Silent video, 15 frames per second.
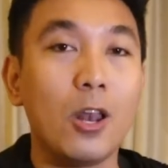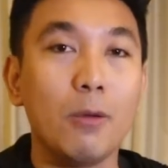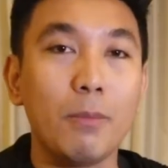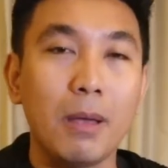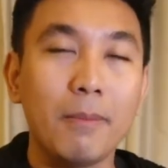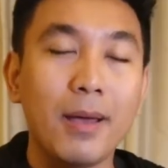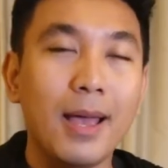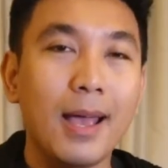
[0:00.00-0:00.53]
Kalau
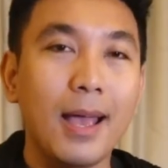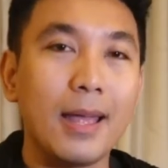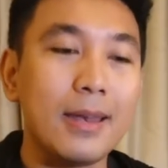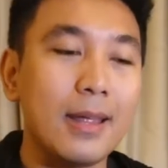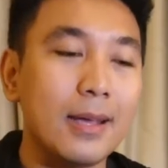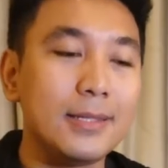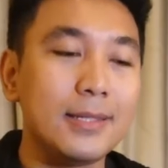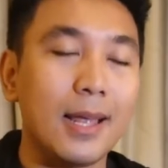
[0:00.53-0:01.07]
memang
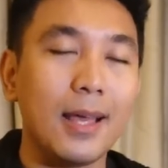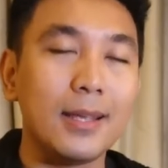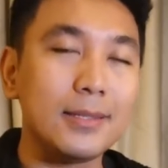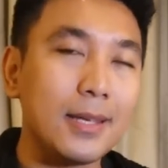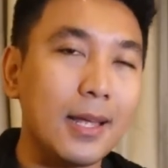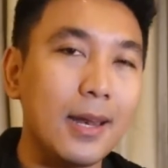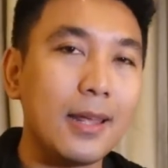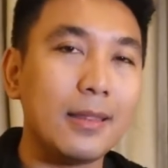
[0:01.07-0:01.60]
ada
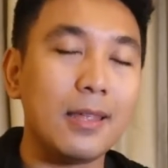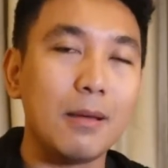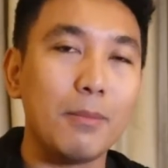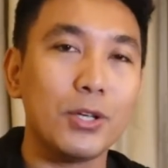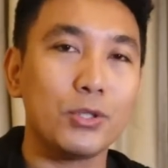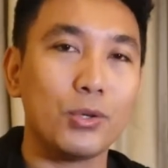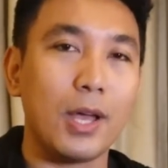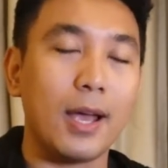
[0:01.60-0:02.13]
jalan-jalan yang
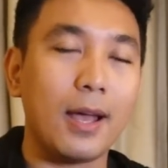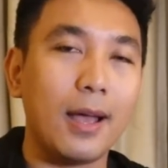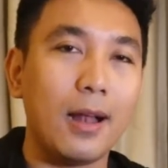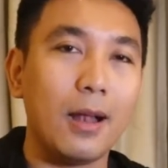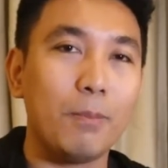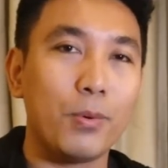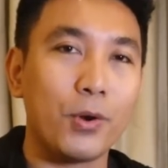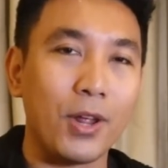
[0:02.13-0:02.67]
tidak masuk
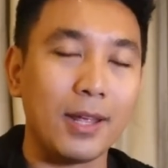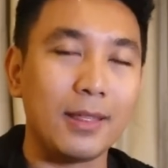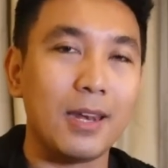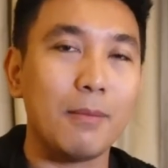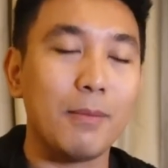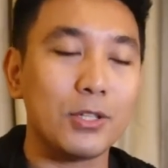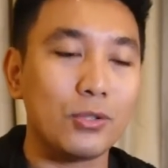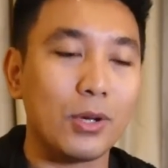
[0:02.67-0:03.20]
akal, proyek
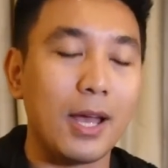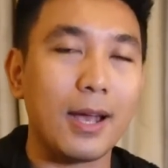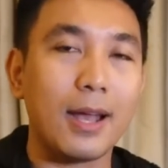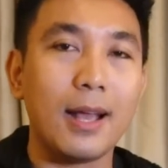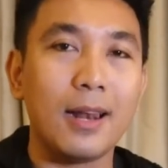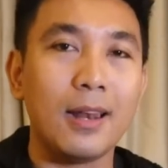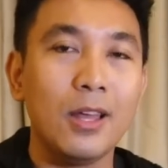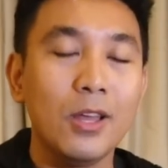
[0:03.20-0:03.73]
tidak masuk
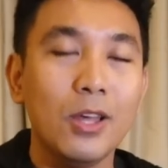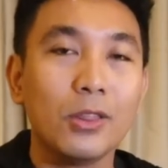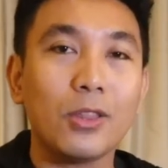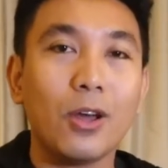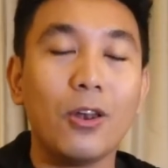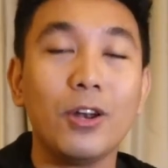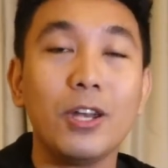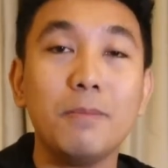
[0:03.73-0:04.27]
akal,
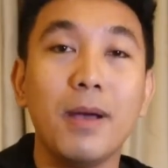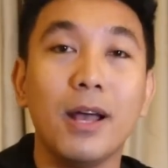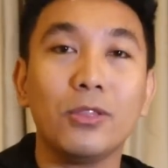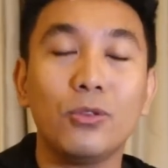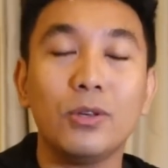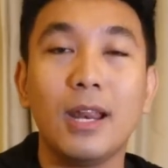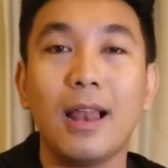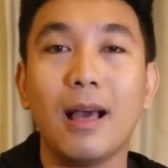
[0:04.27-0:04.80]
tolong
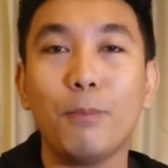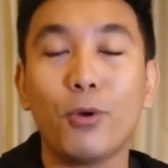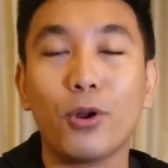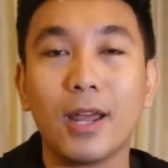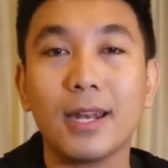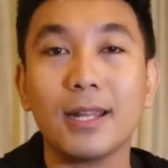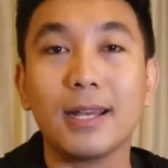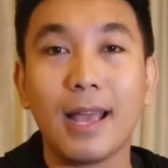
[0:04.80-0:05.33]
dibantu
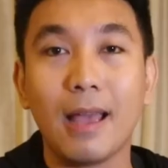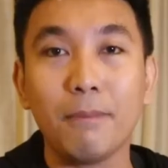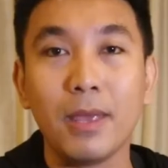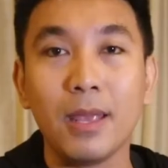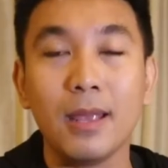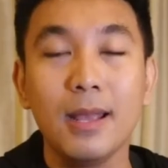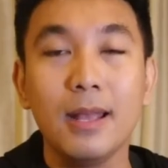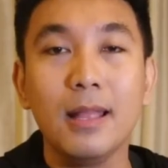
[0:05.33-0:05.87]
dilaporkan ke
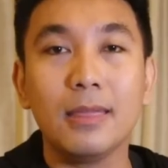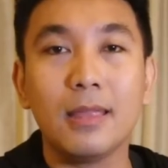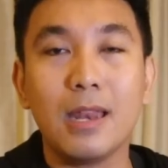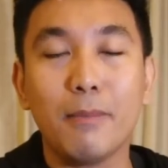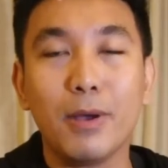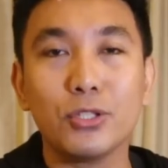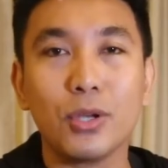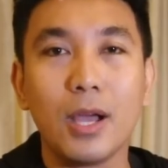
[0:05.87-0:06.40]
kami
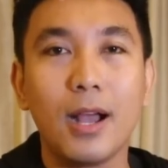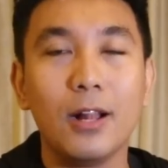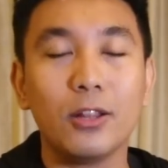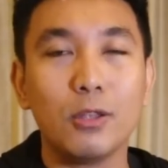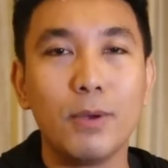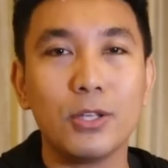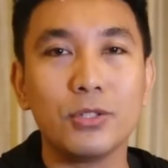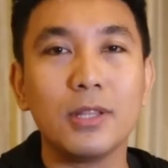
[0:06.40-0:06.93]
tidak masuk akal
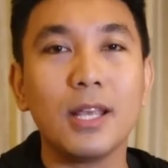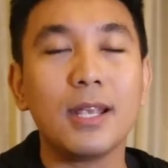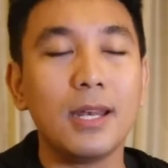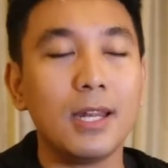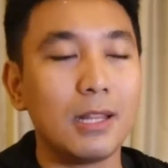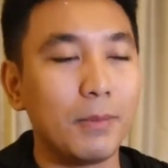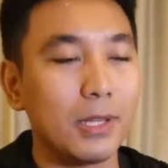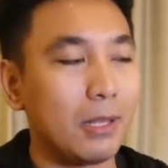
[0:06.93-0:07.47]
itu maksudnya
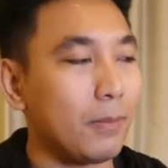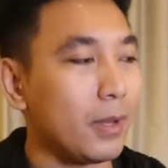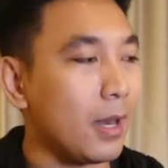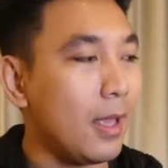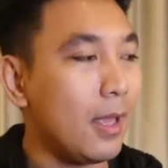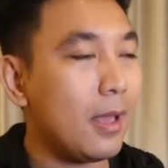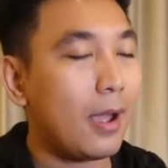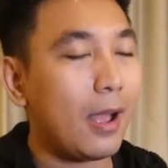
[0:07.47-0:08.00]
gini teman-teman.